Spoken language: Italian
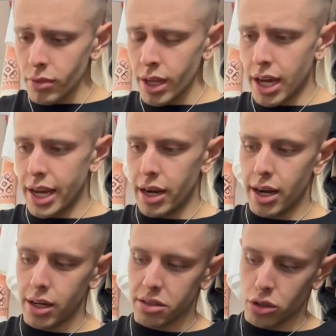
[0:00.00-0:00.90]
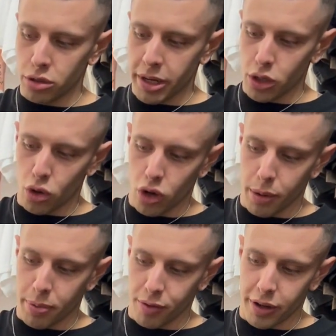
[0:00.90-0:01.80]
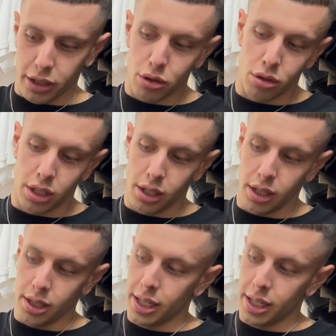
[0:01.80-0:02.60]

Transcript: È il, secondo me il colore perfetto di, di